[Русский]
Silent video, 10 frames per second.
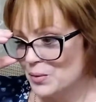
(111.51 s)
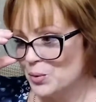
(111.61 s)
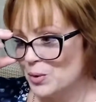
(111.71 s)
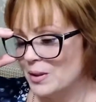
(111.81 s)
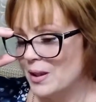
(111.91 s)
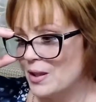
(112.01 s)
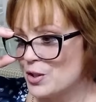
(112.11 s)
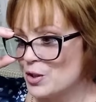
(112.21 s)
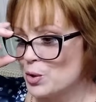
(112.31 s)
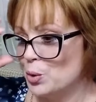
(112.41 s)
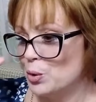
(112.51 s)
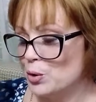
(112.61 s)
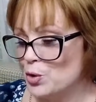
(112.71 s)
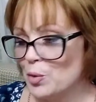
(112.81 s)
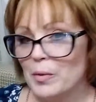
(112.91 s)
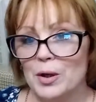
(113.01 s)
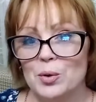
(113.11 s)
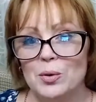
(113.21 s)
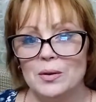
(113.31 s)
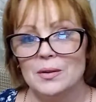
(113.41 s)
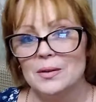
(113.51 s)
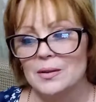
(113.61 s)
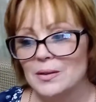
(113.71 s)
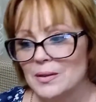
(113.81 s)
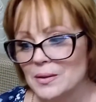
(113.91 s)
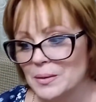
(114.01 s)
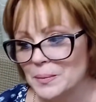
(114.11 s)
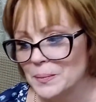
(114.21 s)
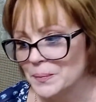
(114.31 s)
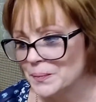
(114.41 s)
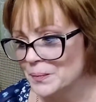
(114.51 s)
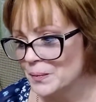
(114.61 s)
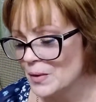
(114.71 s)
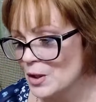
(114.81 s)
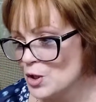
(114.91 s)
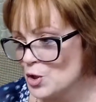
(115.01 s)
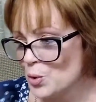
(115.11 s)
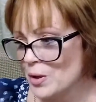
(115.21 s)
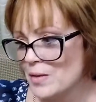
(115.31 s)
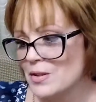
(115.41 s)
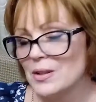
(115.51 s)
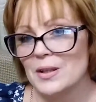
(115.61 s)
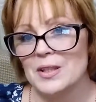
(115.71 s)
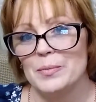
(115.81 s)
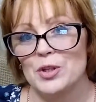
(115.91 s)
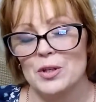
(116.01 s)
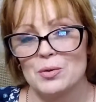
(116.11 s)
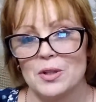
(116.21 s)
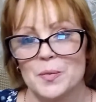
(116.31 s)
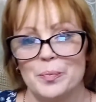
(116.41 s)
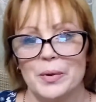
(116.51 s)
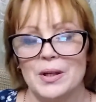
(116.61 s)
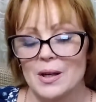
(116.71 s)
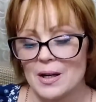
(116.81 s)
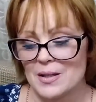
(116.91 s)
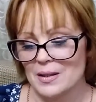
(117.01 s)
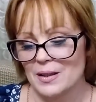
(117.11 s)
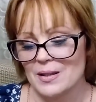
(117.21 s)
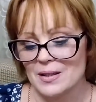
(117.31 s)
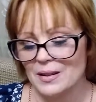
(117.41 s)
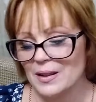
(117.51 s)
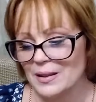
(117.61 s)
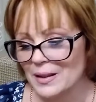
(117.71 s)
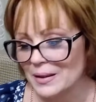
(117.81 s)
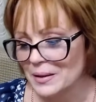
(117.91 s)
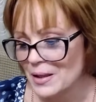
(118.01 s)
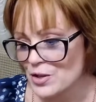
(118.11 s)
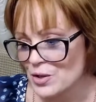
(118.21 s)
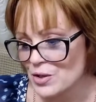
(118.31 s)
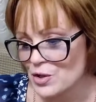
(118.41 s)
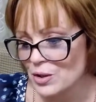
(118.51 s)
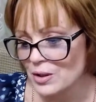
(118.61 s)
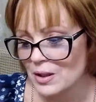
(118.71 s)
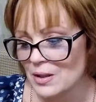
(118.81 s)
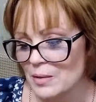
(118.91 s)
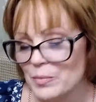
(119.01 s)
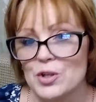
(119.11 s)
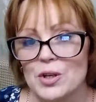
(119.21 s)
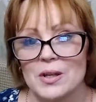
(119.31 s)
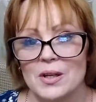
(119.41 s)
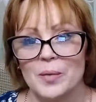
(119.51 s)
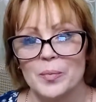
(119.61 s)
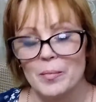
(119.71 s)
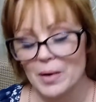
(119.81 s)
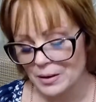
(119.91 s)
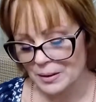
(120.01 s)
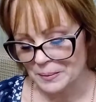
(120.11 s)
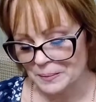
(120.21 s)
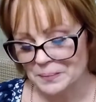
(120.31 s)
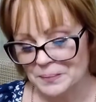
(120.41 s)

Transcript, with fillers: Вот, дальше. Что тут еще мое? Э, еще я взяла себе, сейчас у нас прекрасная цена на наши жидкие замечательные помады